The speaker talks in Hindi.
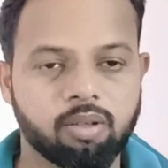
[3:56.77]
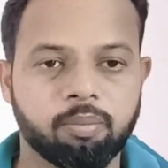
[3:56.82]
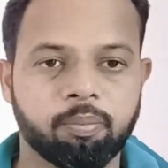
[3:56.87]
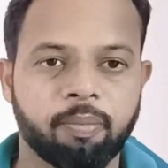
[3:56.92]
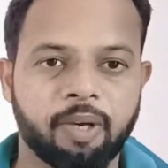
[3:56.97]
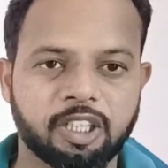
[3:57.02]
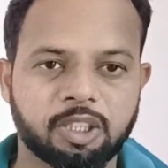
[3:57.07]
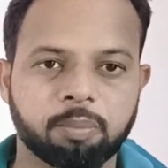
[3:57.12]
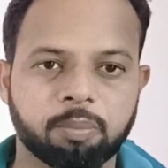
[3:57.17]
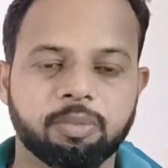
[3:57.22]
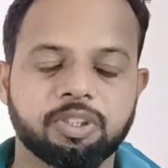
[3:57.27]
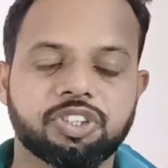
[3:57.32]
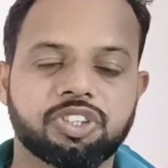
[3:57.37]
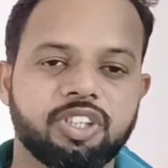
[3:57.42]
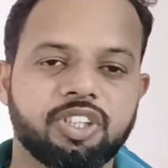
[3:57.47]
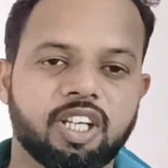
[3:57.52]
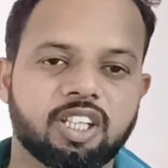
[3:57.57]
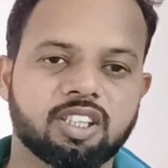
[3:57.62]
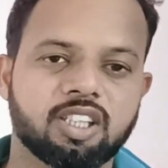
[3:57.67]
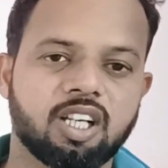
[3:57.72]
मैच मिस
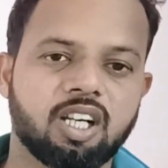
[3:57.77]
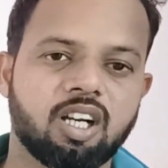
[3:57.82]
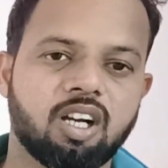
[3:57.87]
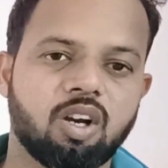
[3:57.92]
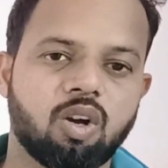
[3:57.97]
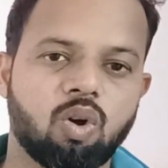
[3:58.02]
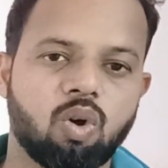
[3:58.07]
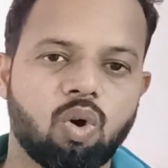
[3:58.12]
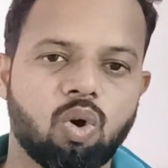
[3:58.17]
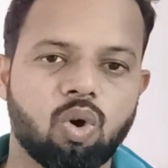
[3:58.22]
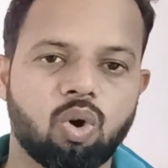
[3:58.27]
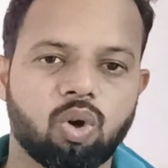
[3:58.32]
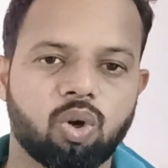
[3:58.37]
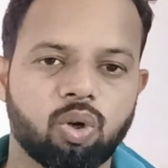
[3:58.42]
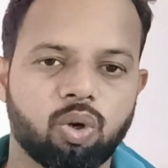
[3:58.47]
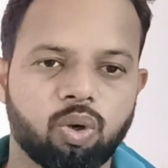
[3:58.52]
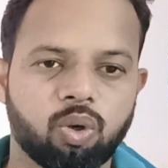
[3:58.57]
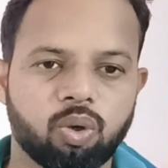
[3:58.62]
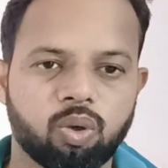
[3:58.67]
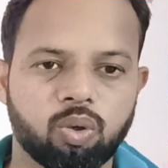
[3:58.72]
किया था और
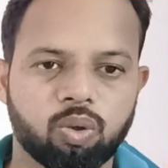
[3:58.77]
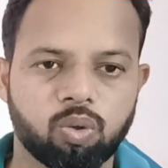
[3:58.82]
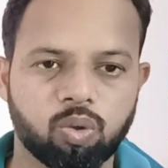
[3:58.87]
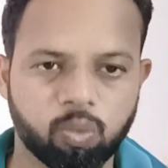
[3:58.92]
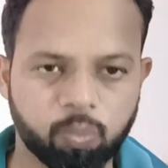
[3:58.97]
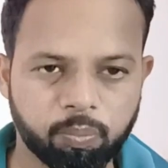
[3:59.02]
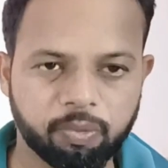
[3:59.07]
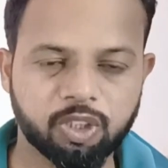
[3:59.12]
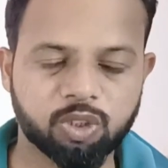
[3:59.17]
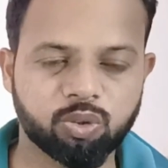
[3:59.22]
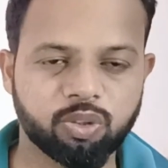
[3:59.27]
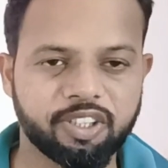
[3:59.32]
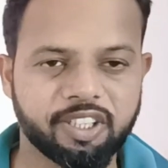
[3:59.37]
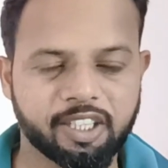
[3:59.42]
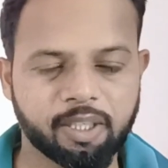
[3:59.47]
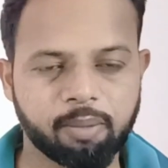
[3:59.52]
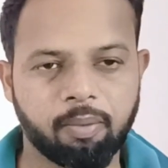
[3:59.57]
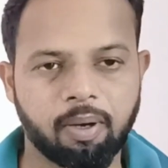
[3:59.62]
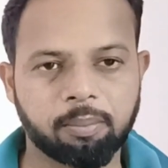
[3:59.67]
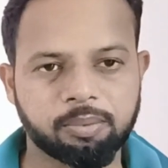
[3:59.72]
उम्मीद तो ये कि
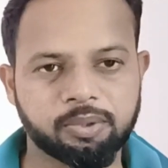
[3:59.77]
वापसी